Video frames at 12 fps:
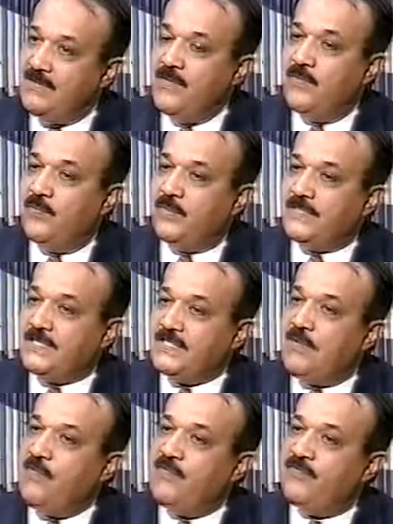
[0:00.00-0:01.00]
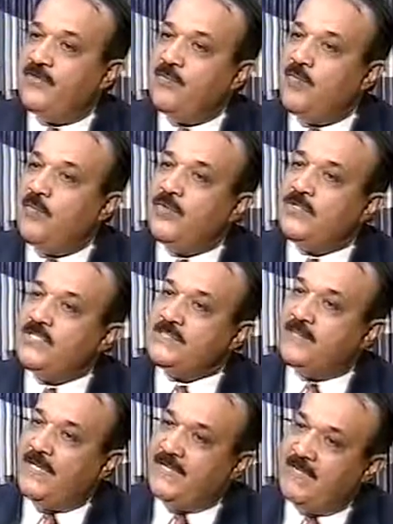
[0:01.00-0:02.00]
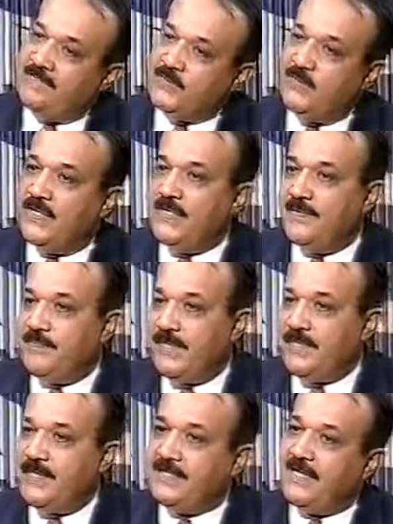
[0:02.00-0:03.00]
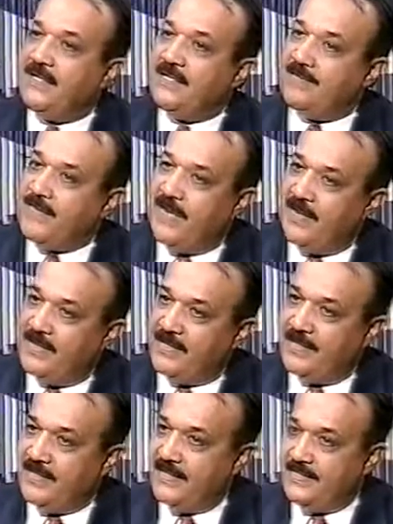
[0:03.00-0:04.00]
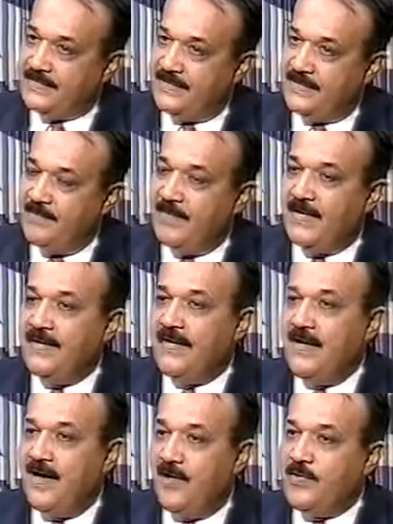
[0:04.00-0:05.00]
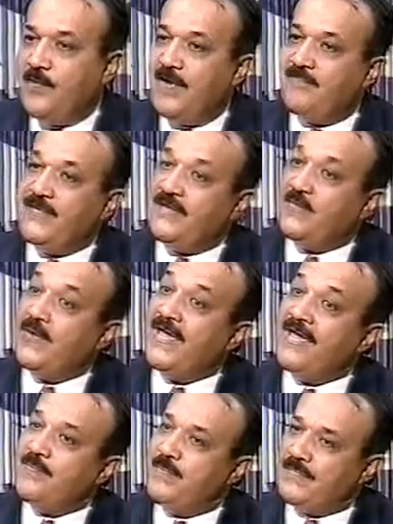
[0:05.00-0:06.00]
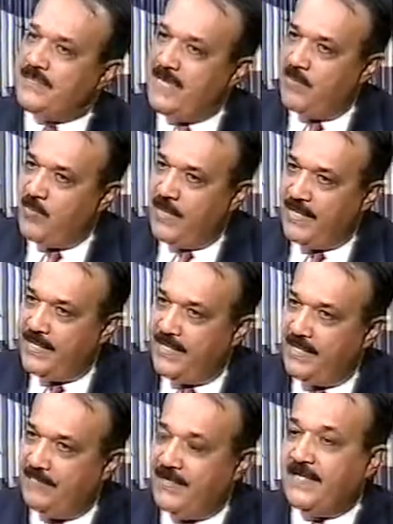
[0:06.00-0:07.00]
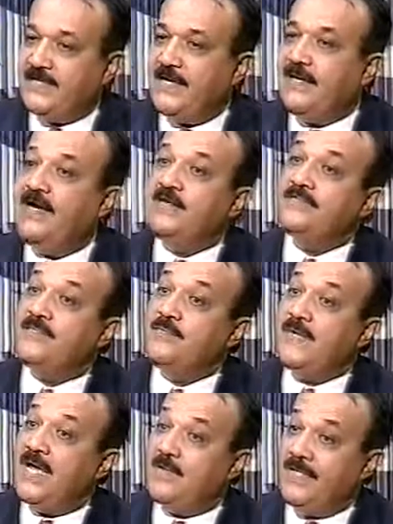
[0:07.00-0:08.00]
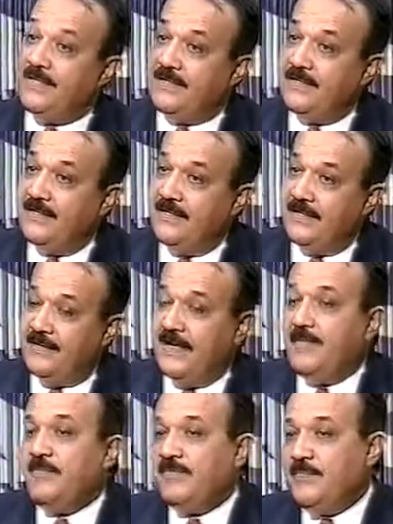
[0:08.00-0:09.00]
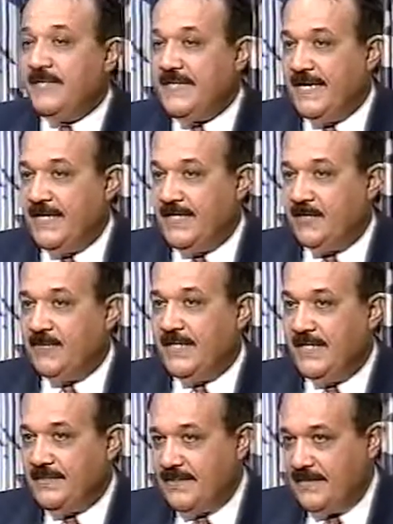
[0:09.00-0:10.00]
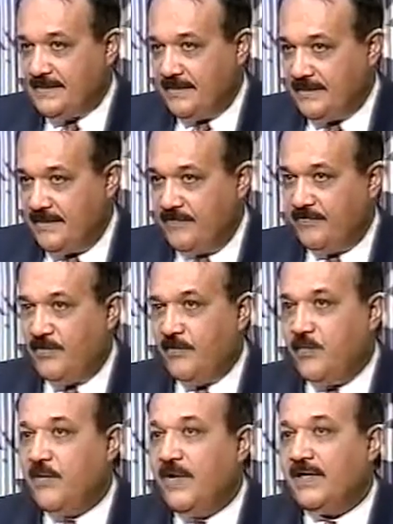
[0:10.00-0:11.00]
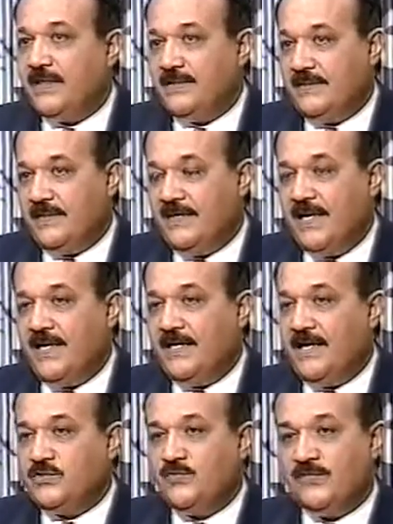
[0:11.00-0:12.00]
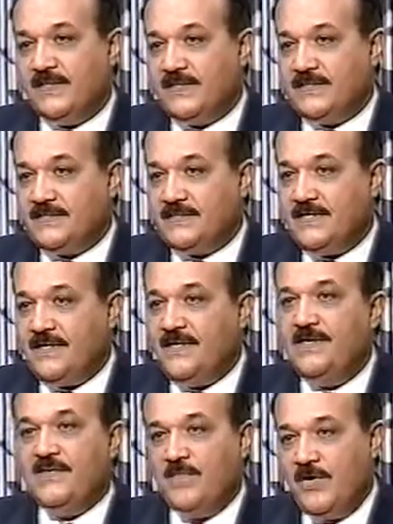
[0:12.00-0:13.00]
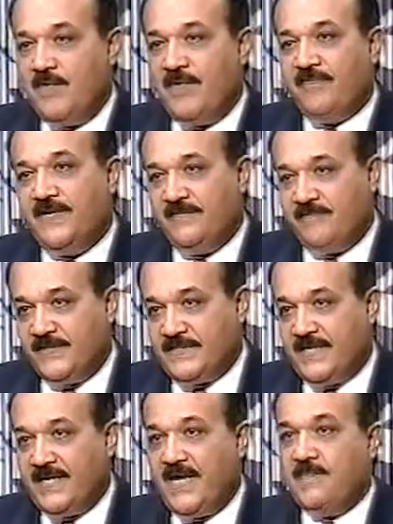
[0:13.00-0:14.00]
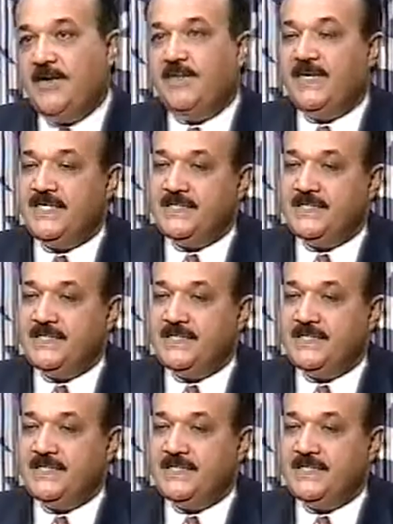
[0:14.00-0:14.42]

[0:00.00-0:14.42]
وتشوه في نمو الاصبع نفسه اللي ابتدى يتحرك بحركه غير سليمه او يبقى في اعوجاج بطريقه معينه فيحتاج اكتر من عمليه انما في البدايه لو لحقت هذا الطفل بمجرد ان انا اشوف الالتصاق يبقى في انفصال كامل بالنسبه